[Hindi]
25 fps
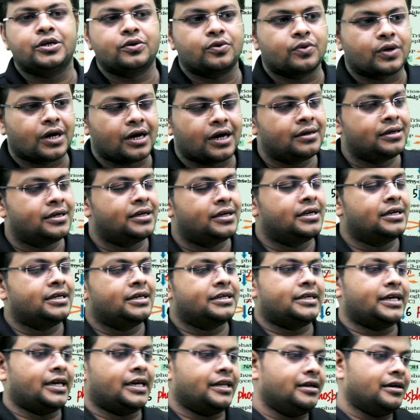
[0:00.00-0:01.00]
होगा
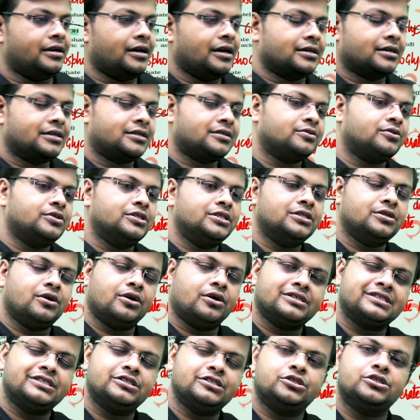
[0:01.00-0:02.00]
यानी अगर कोई
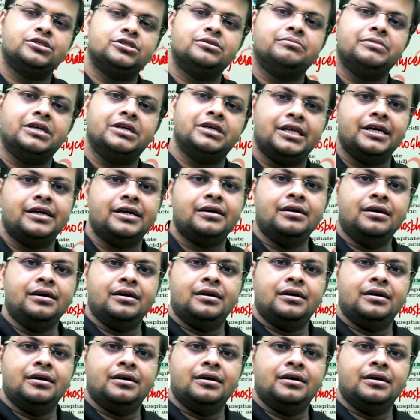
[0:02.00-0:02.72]
ऑक्सीजन मिले